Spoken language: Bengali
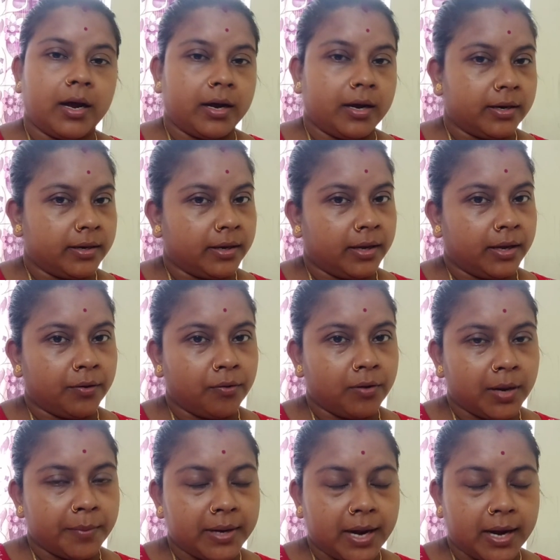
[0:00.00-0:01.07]
আর
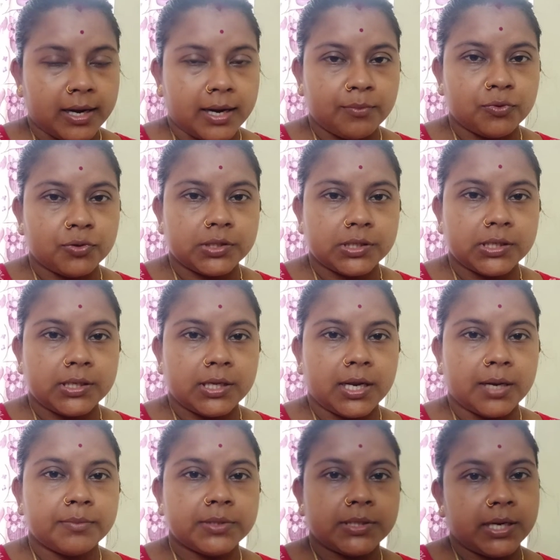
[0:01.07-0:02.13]
এখন আমি রান্না বসিয়ে
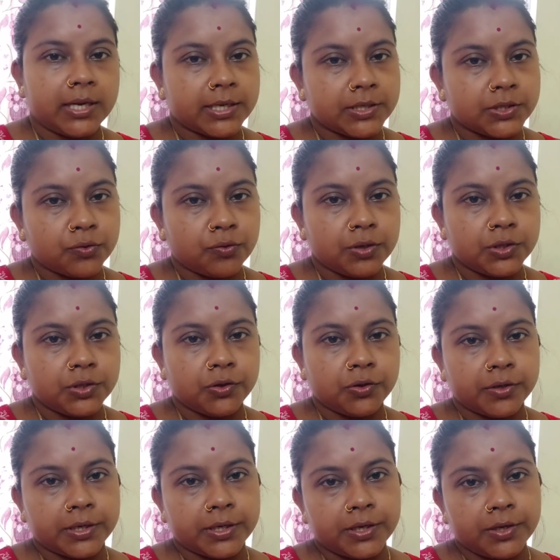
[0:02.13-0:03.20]
দিলাম ছেলেকে স্কুলের জন্য
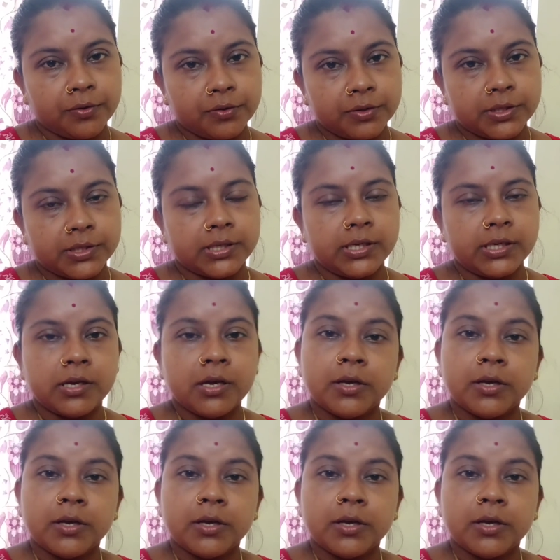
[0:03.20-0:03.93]
রেডি করছি